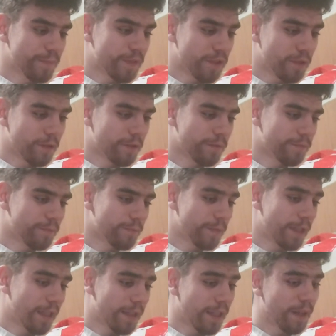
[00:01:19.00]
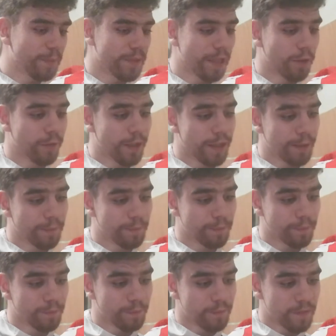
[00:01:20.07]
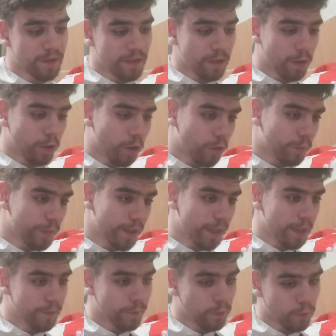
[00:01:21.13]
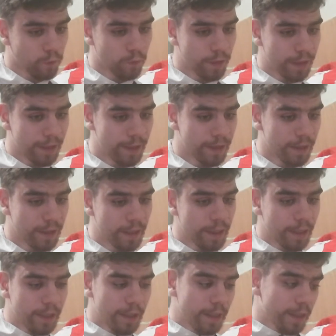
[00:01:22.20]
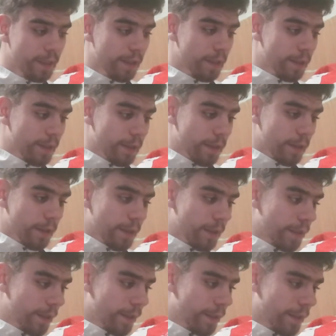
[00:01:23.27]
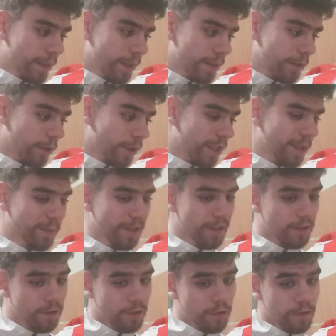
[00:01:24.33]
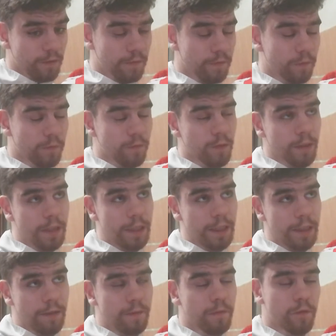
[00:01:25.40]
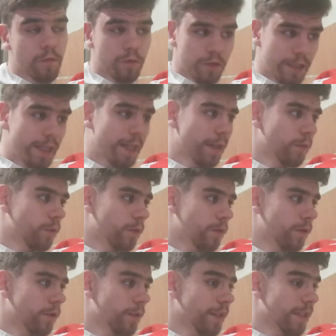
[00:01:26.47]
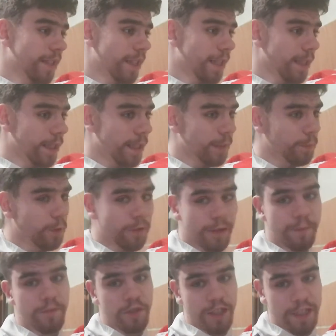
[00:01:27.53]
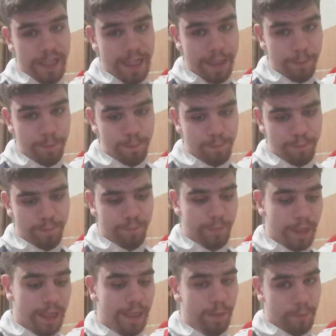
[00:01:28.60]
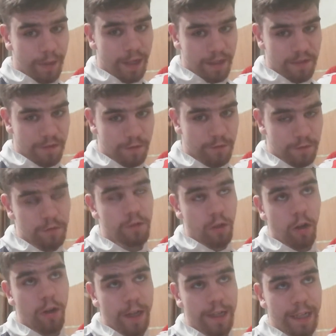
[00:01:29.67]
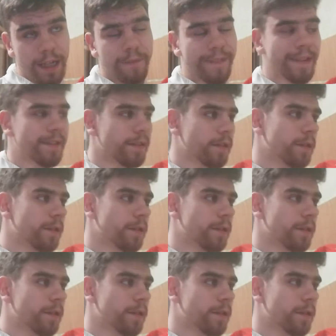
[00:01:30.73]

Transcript: co na, napisała mm, co robię i w ogóle e, trochę mnie to w, e, wkurzało, nie powiem, że nie, ale bardzo, trochę nawet,